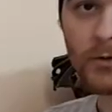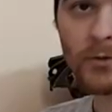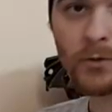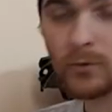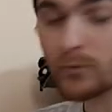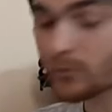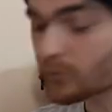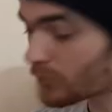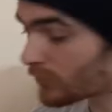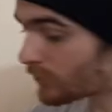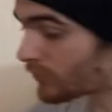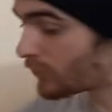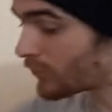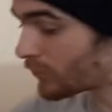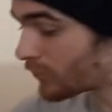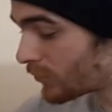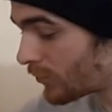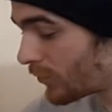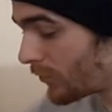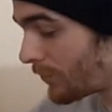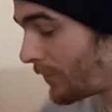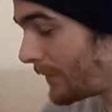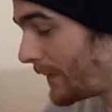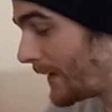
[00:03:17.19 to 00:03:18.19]
Donc du coup,
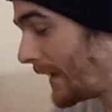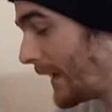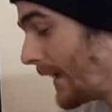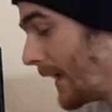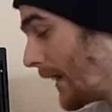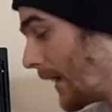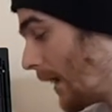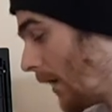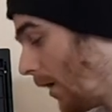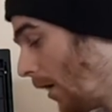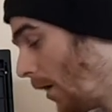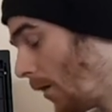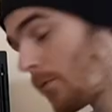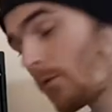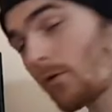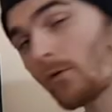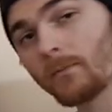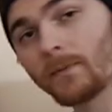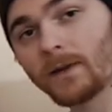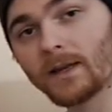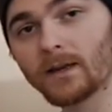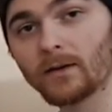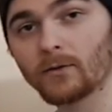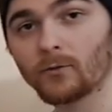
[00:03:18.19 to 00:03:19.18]
je mets en
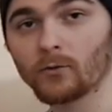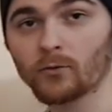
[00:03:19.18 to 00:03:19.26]
premier